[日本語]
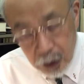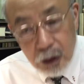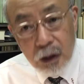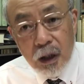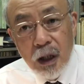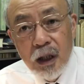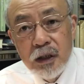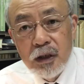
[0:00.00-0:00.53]

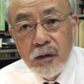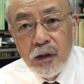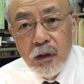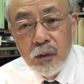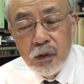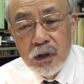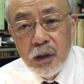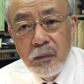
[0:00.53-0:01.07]
ラージャは
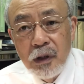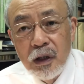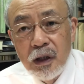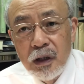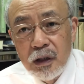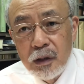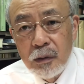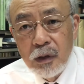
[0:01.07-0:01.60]
王様
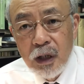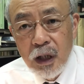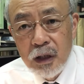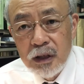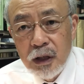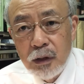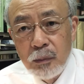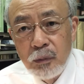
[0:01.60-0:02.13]
なんだけど
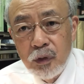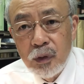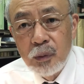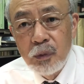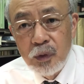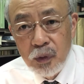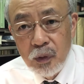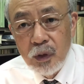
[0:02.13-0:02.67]
ラージャのもと
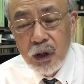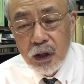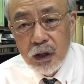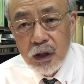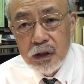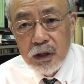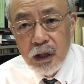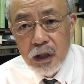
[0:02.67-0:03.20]
もとの
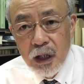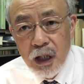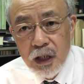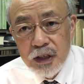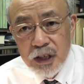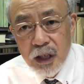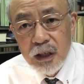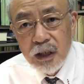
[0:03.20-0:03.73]
形は
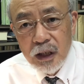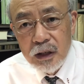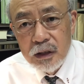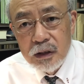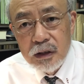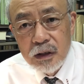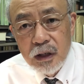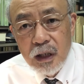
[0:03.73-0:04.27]
ラージャンなん
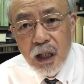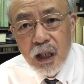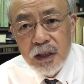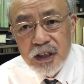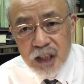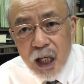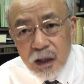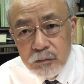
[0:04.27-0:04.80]
ですね。
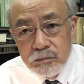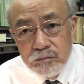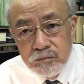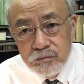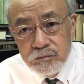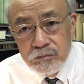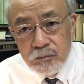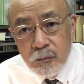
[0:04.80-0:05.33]
ラージャン。
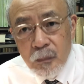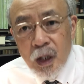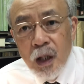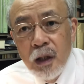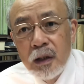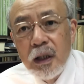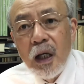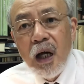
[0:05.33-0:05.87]

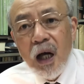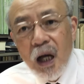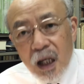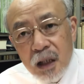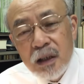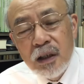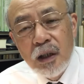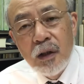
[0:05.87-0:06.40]
で「
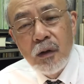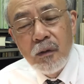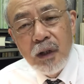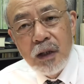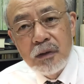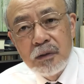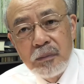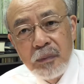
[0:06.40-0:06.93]
あん」で終
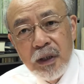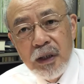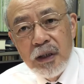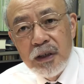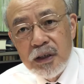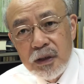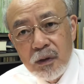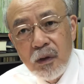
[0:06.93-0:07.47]
わる
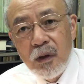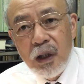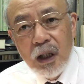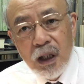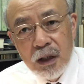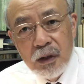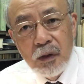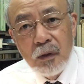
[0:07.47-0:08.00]
名詞と「
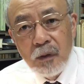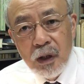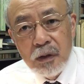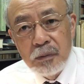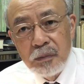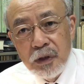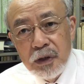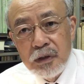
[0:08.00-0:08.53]
あ」で終わ
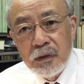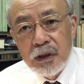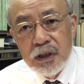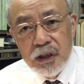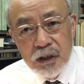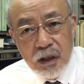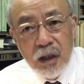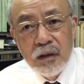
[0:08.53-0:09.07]
る名詞は
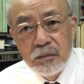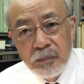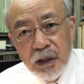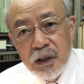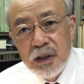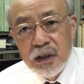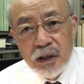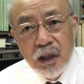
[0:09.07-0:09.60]
違う
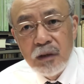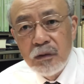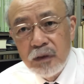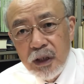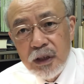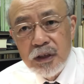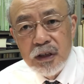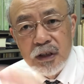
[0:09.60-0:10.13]
名詞なの
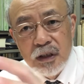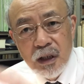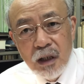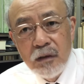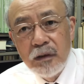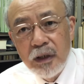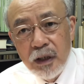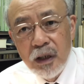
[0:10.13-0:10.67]
で違
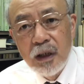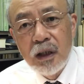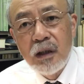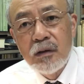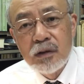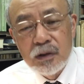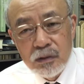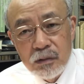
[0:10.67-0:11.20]
う変化
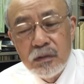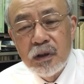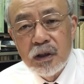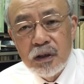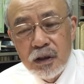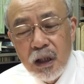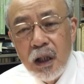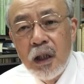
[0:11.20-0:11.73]
をするんで
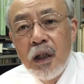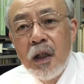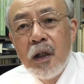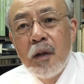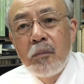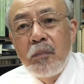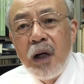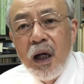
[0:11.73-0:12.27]
すが
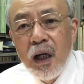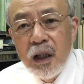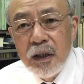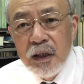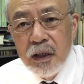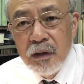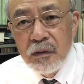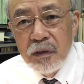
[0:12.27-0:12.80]

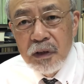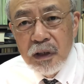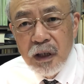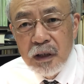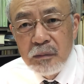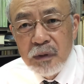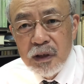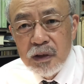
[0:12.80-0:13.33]
パーリー語にな
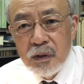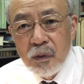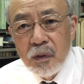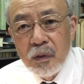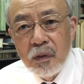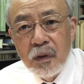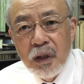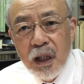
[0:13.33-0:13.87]
りますと
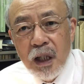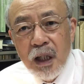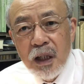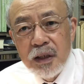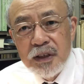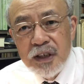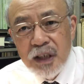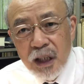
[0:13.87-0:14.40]
この「
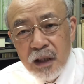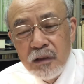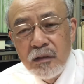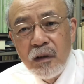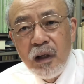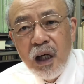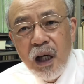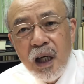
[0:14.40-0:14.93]
ラージャン」
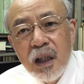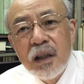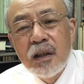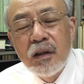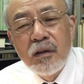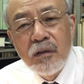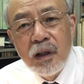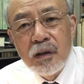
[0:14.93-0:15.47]
の「アン」
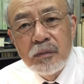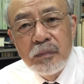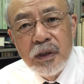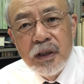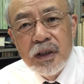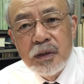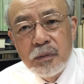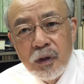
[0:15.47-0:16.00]
で終わる
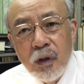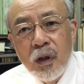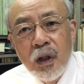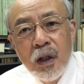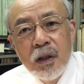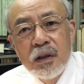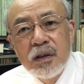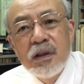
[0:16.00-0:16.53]
名詞の「
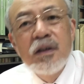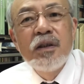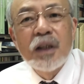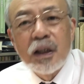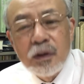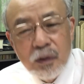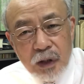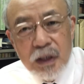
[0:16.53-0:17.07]
ん」
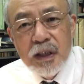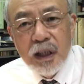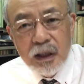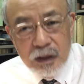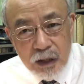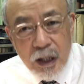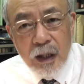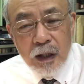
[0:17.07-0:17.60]
が取れちゃっ
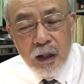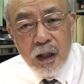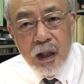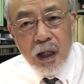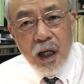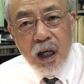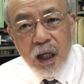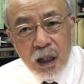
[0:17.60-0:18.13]
て「
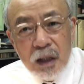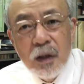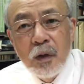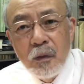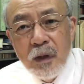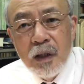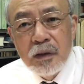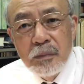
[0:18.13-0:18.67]
あ」で
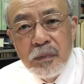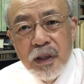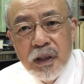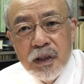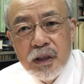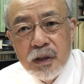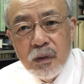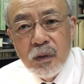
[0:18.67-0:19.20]
終わる
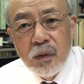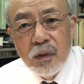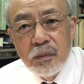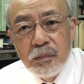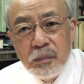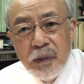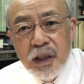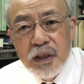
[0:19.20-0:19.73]
名詞と
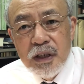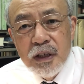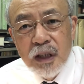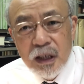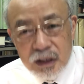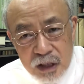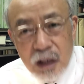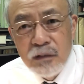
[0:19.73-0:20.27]
名詞に
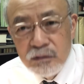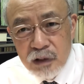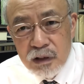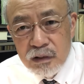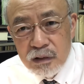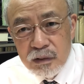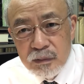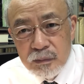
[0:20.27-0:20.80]
なっちゃうんです。